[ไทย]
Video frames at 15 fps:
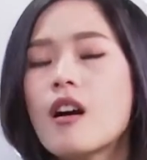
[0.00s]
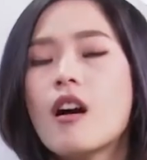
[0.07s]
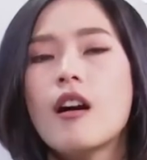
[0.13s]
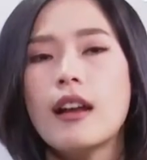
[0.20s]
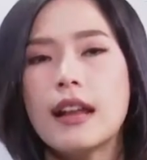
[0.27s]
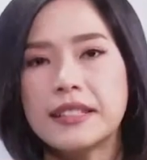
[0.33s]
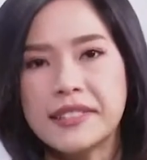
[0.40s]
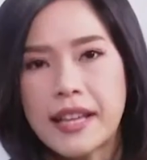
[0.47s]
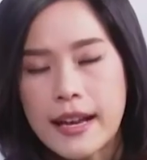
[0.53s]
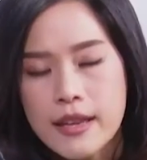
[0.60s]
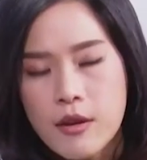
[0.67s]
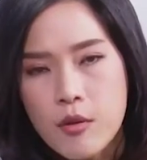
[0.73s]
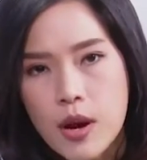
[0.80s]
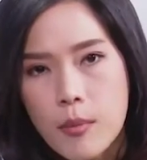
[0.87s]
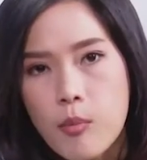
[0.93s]
ก็รักษา
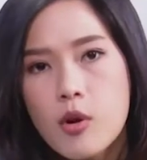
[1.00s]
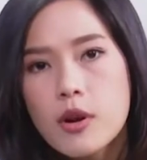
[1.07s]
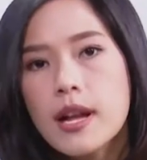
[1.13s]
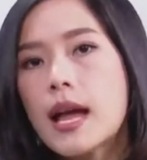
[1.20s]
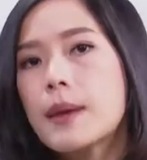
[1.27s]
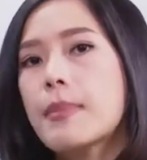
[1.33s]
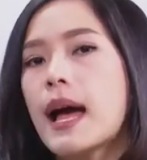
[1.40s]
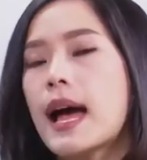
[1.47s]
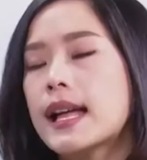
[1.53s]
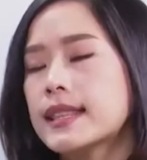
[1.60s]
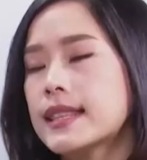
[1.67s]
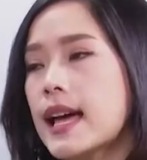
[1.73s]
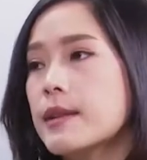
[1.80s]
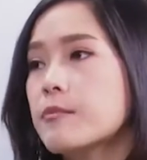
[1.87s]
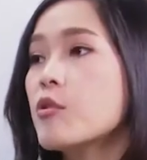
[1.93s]
เกี่ยวกับพวกการผ่า
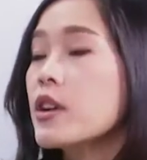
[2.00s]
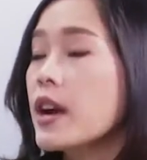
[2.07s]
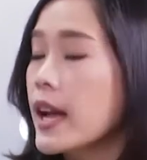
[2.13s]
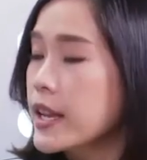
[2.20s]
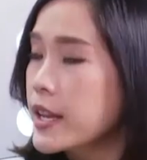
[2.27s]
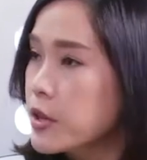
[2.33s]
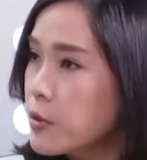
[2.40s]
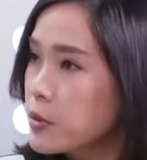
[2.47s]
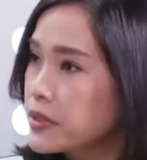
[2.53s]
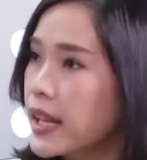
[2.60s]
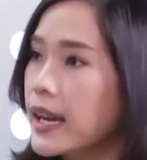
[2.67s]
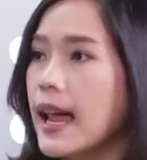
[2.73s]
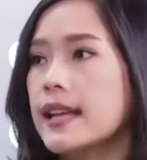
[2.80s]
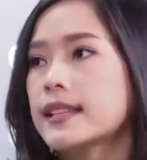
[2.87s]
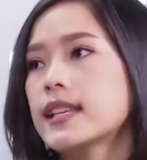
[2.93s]
ตัดพวกไขกระดูกสันหลัง